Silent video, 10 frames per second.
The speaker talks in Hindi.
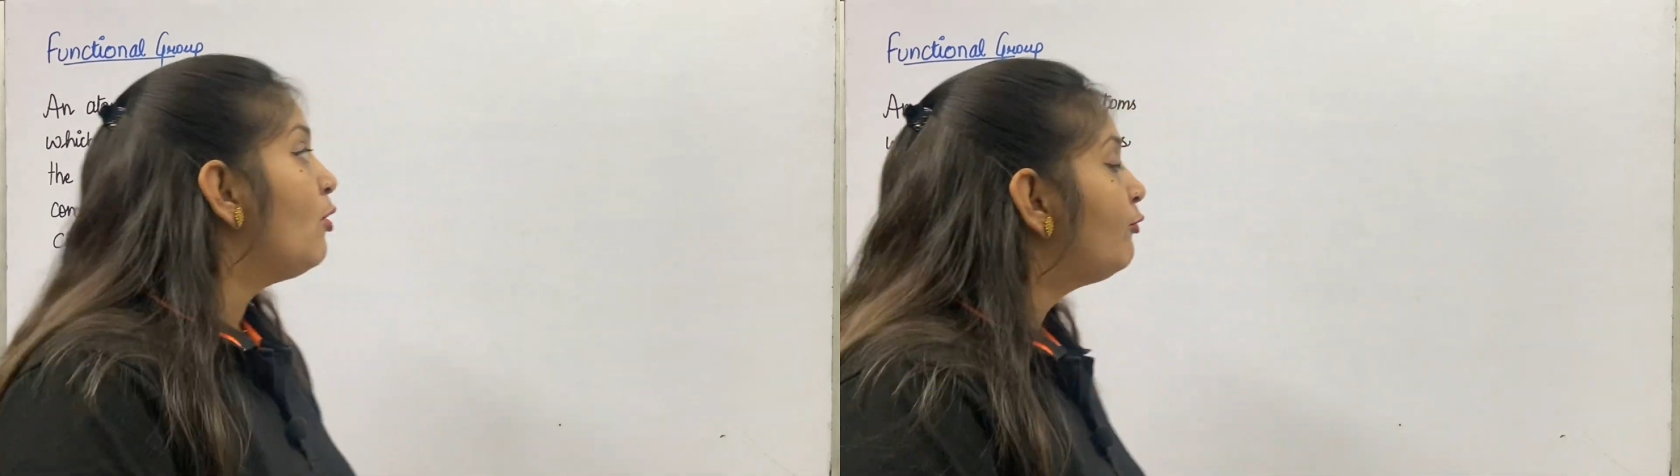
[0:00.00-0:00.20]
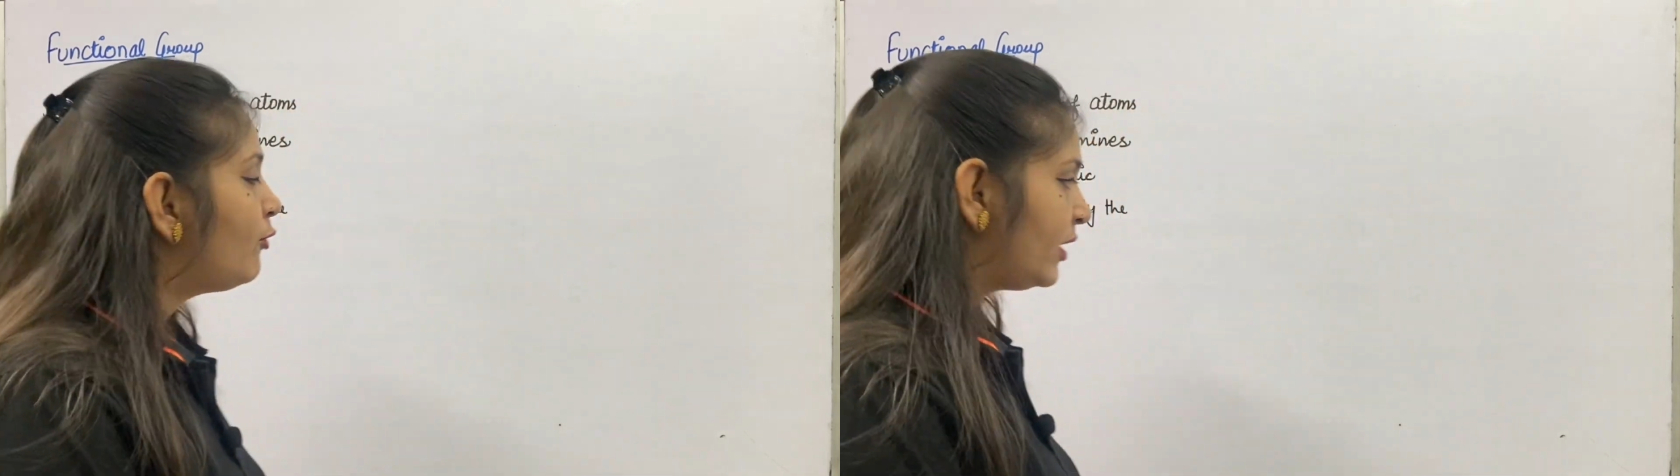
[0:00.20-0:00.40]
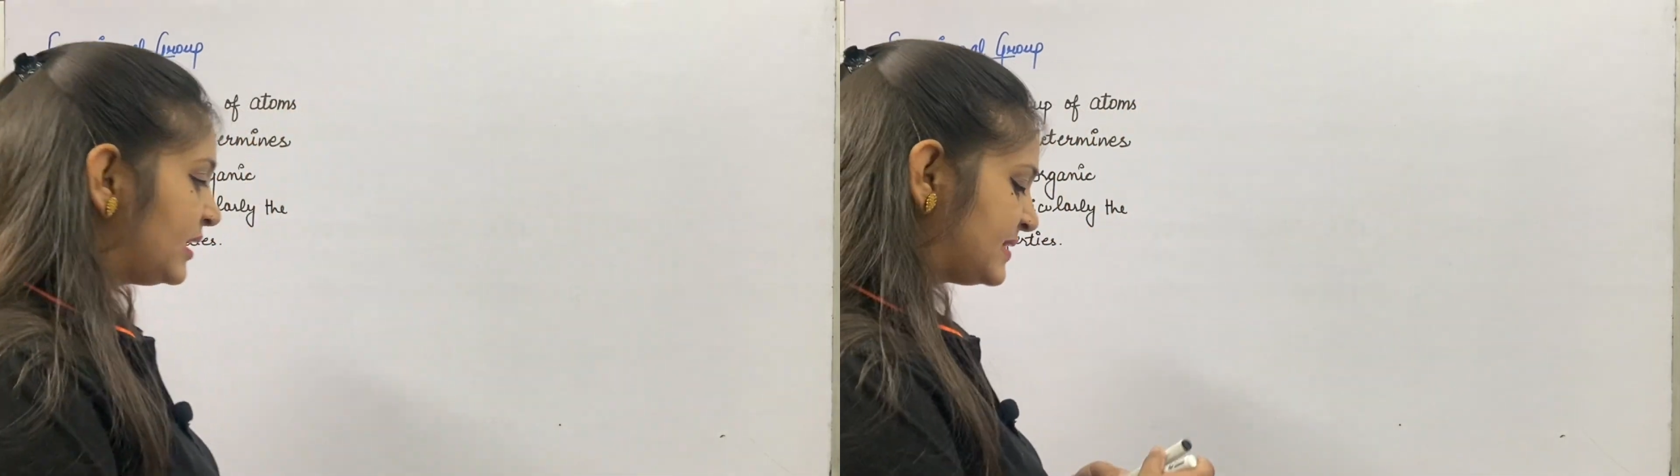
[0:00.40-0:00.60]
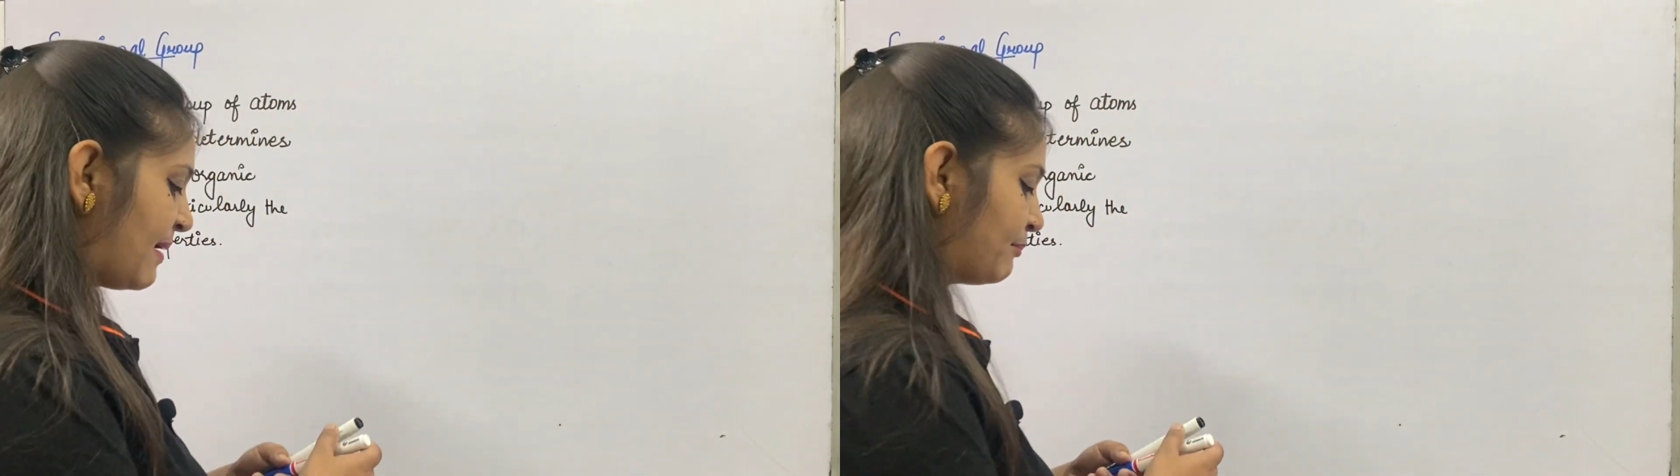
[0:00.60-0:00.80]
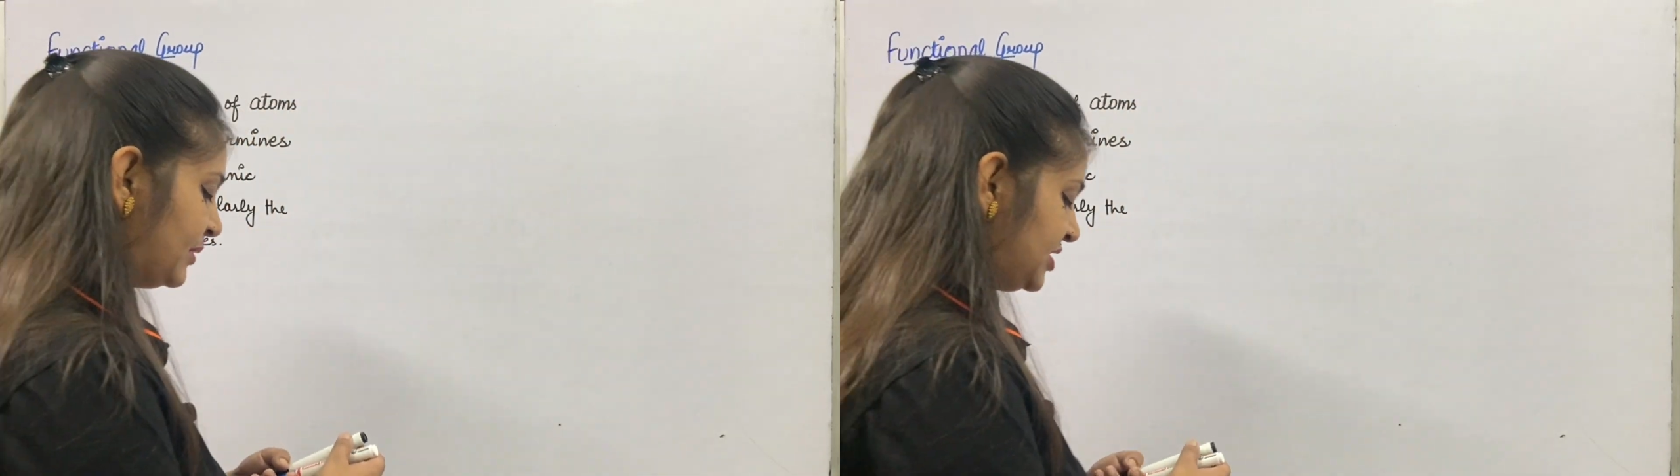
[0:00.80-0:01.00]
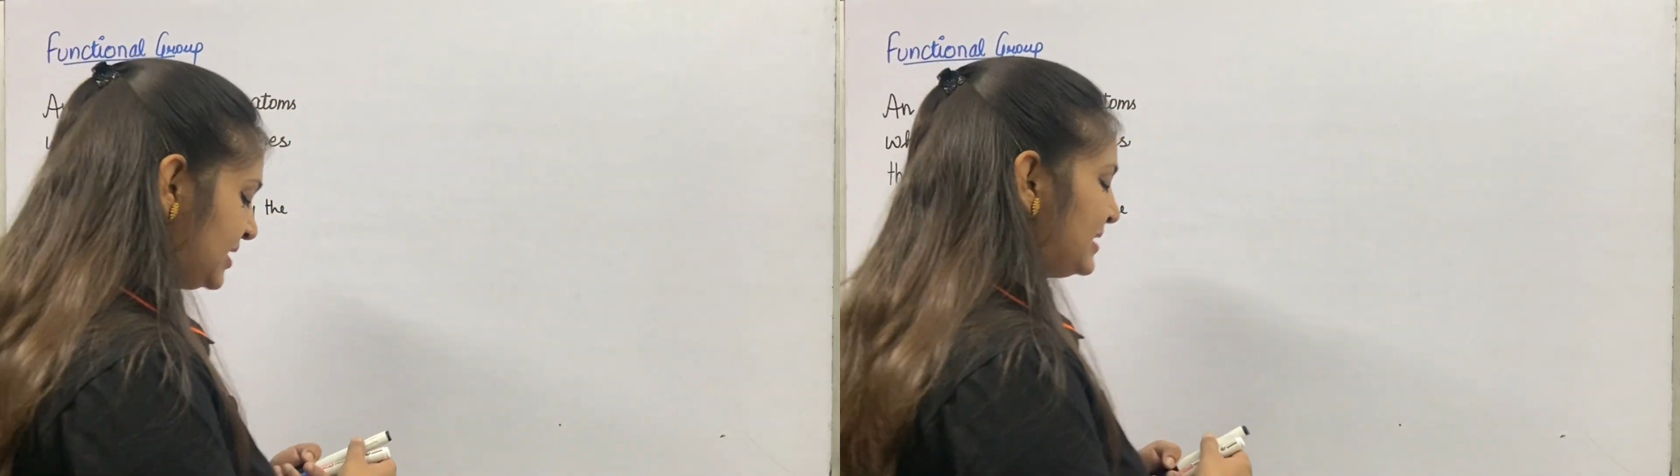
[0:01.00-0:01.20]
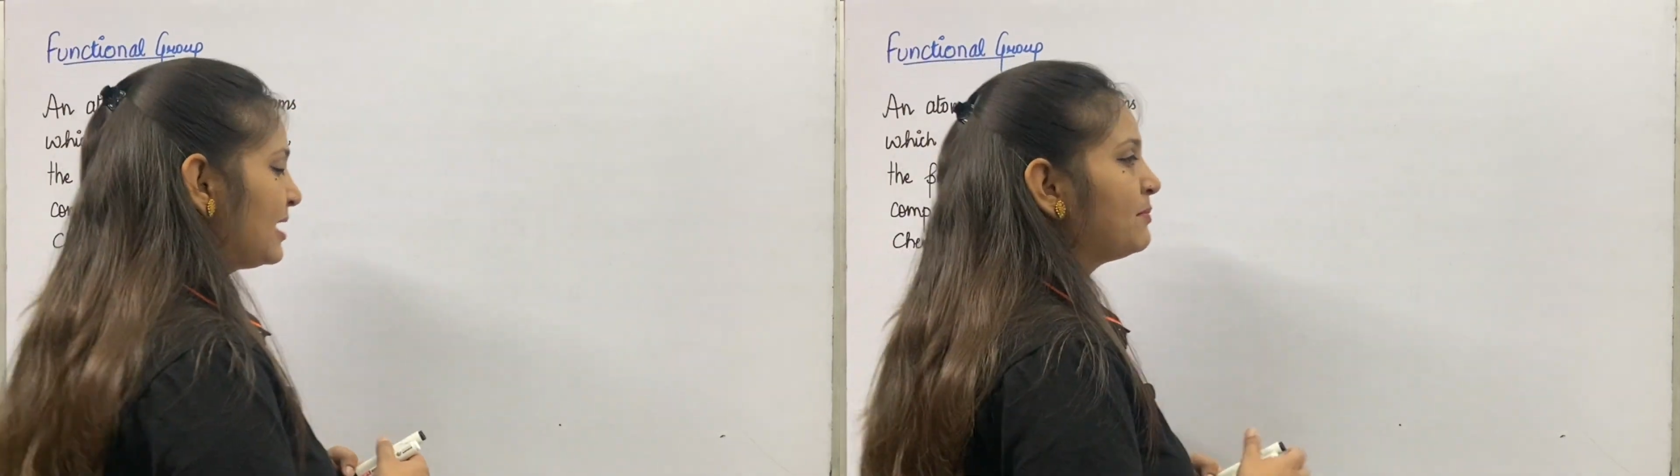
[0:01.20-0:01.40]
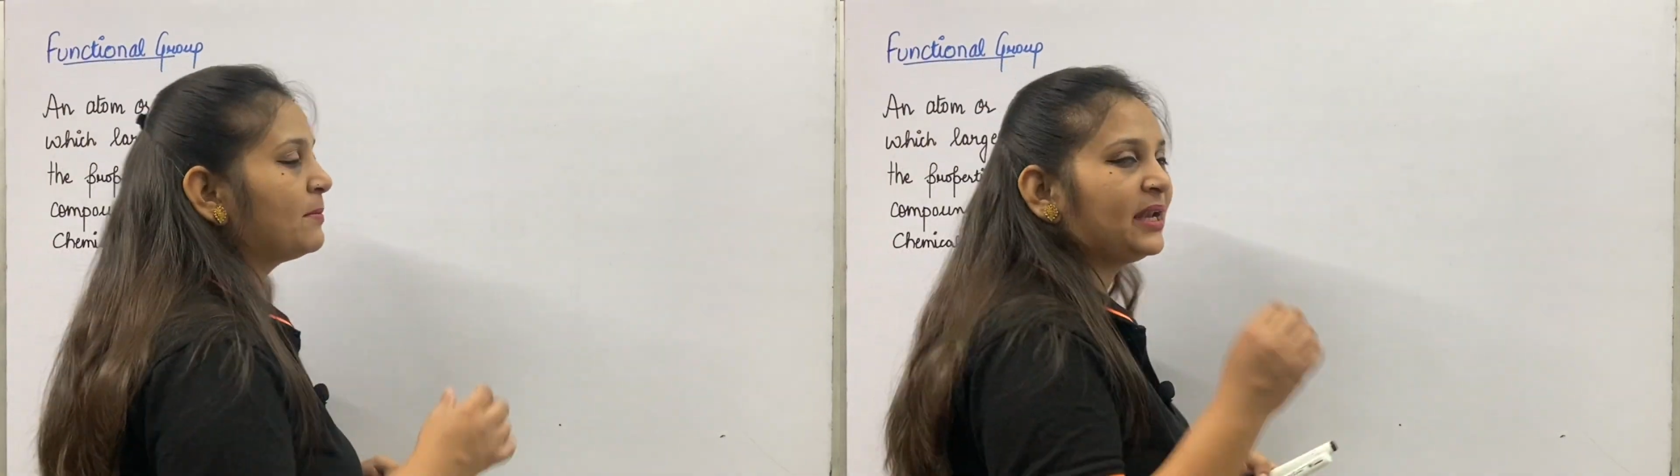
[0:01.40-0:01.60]
फॉर एग्जाम्पल जैसे कि
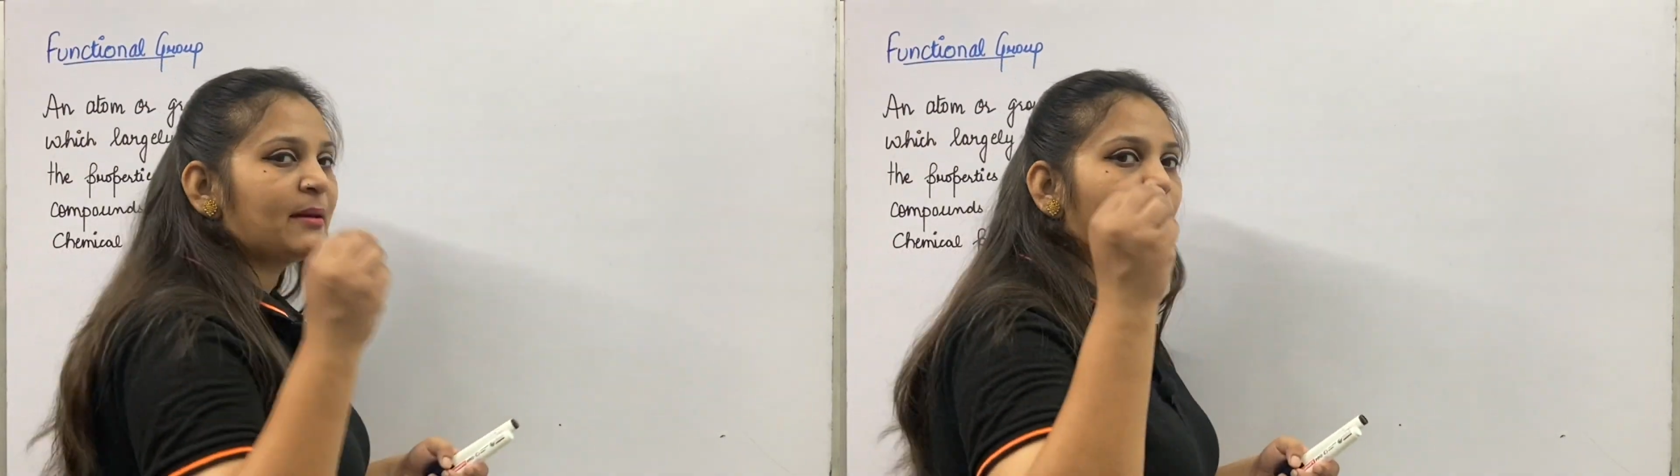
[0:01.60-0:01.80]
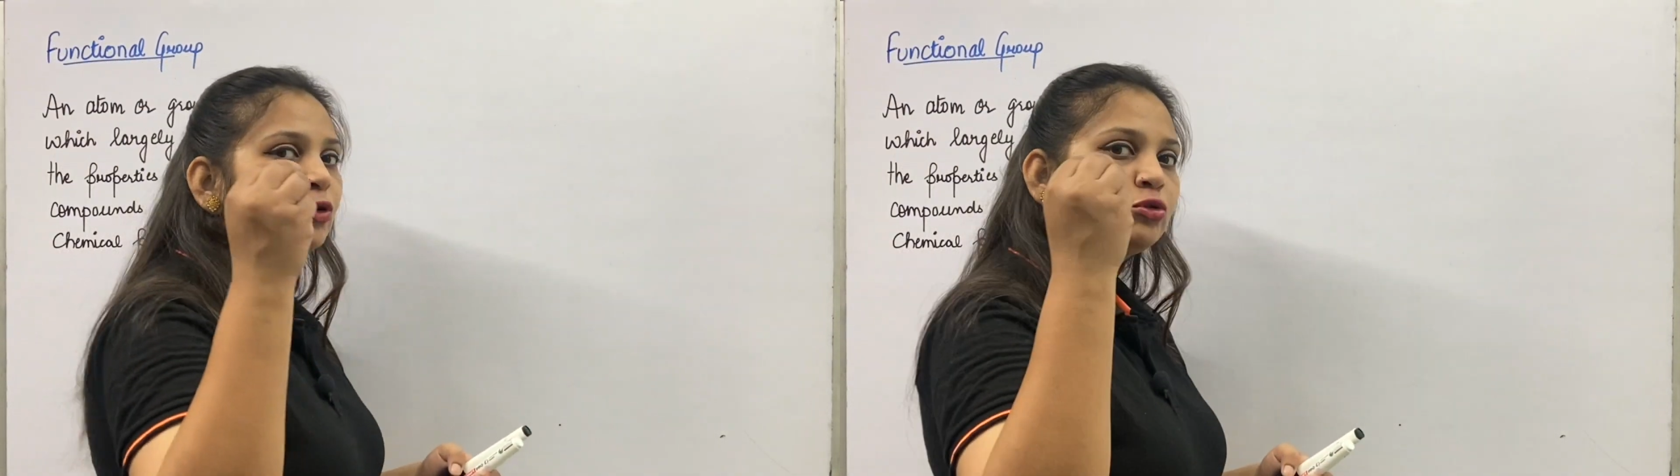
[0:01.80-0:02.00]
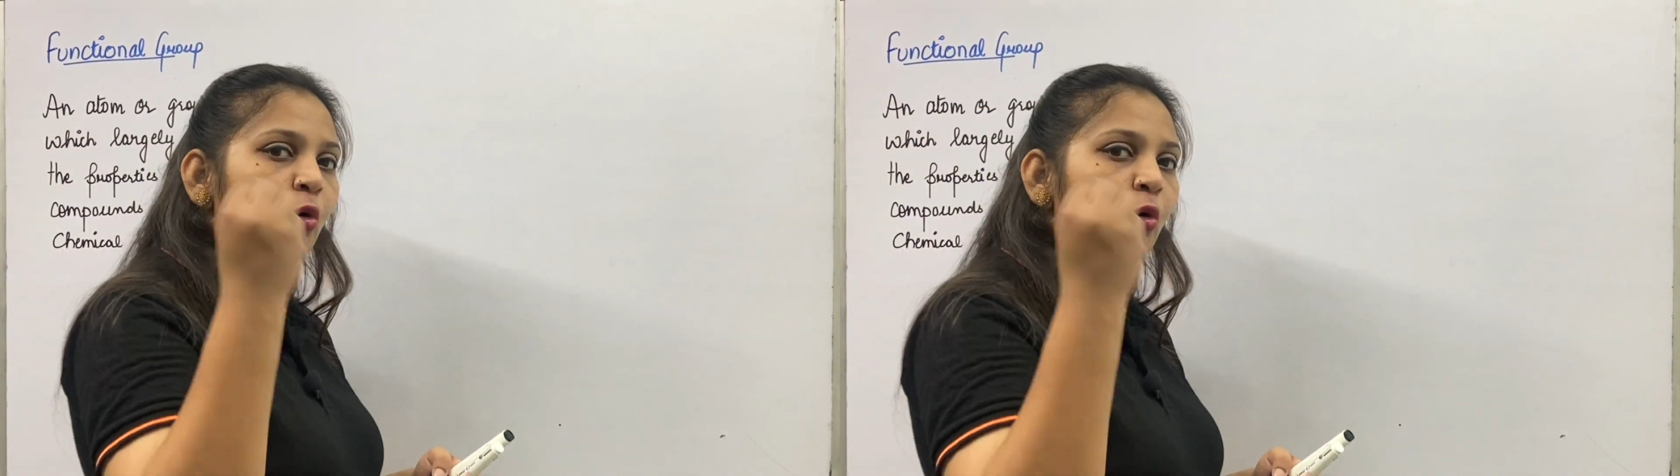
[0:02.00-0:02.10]
अभी मैंने आपको